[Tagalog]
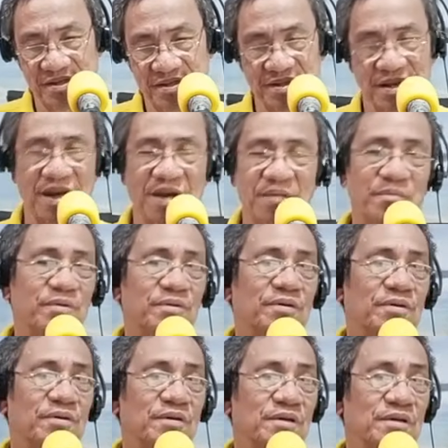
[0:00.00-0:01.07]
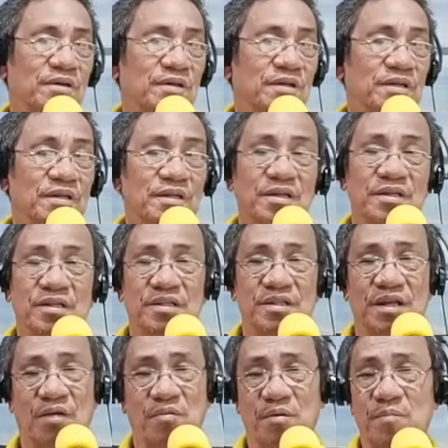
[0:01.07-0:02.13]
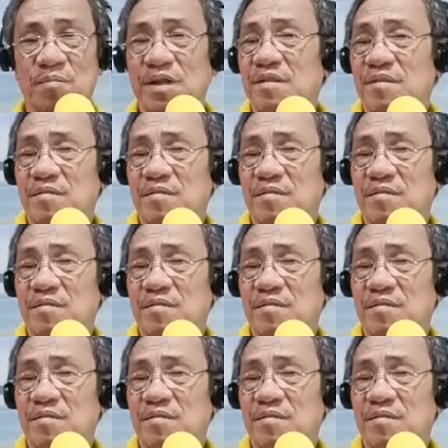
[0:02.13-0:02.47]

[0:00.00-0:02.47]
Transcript: Tsaka mo, tawa met